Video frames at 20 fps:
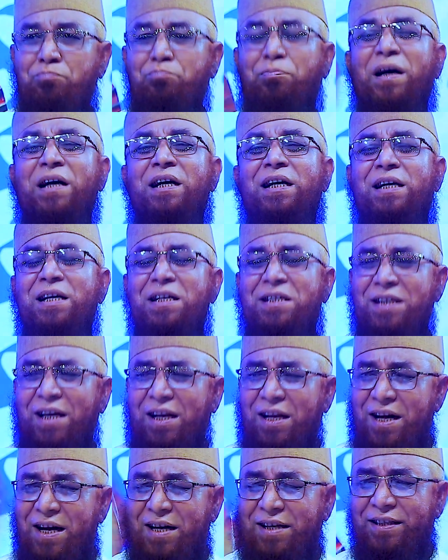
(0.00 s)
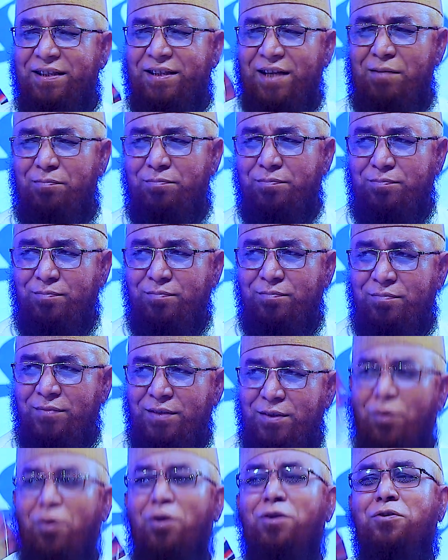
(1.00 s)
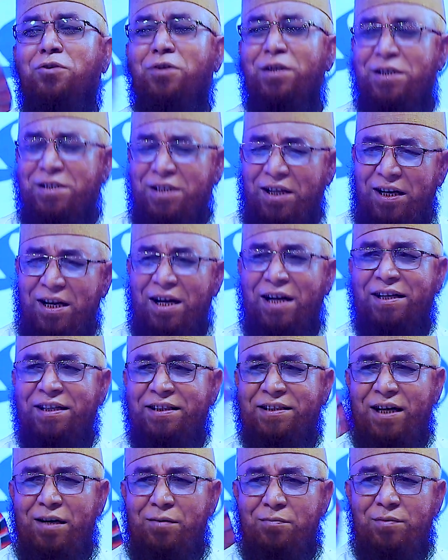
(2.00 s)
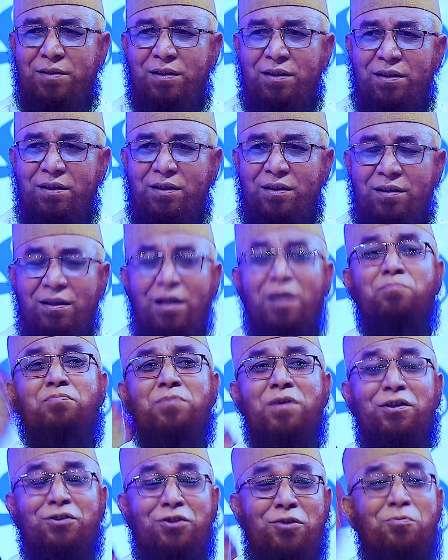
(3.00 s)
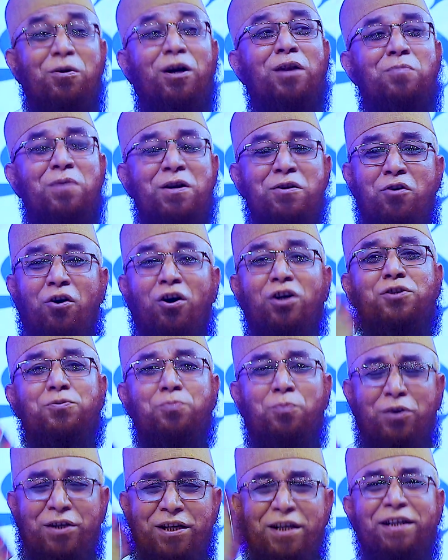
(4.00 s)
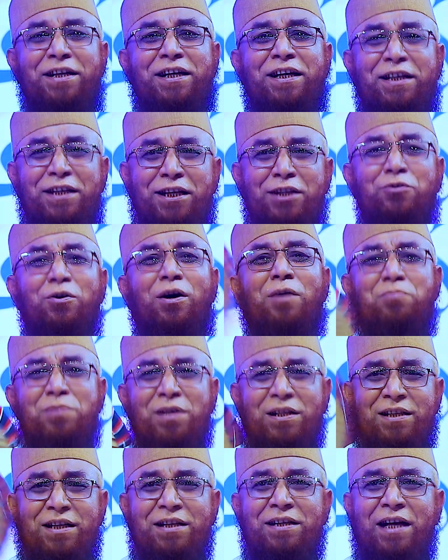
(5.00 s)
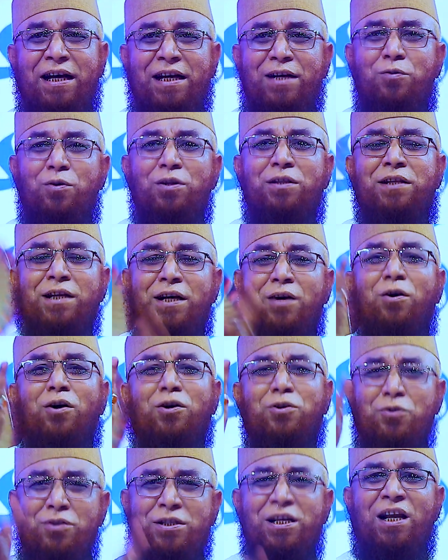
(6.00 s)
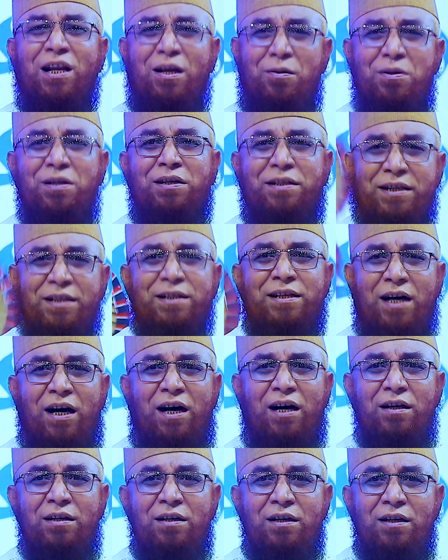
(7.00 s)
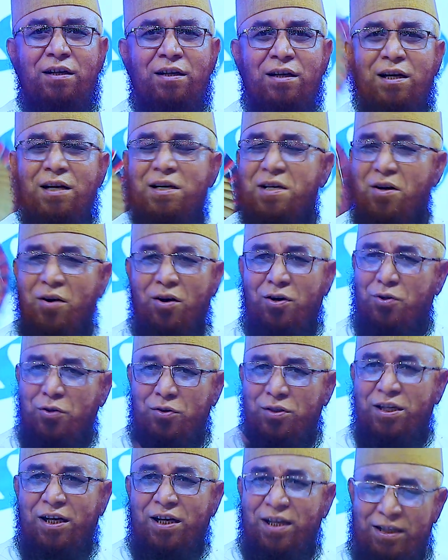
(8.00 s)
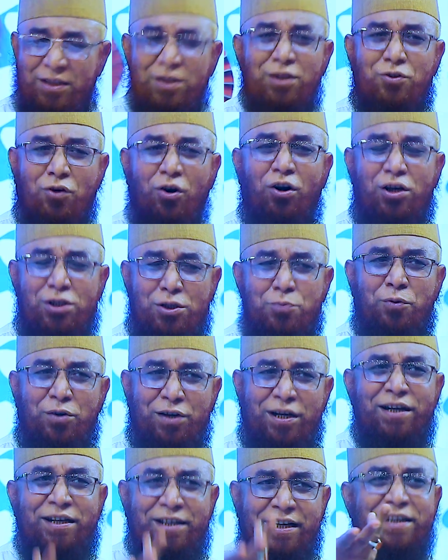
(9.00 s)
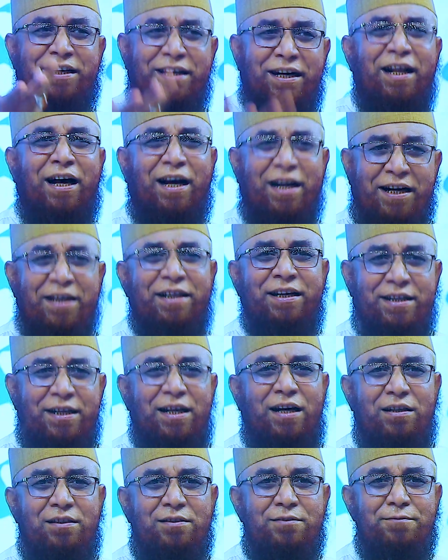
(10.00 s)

বাইকে চালায় নিতাম অটোই চালায় নিতাম আপনারা তো বলবেন অক্সফোর্ডের ডিগ্রি তো আপনাদের নাই কোথ থেকে অটো চালাবেন ঠিক না কেননা অটো চালাইতে তো অক্সফোর্ডের ডিগ্রি লাগে ঠিক না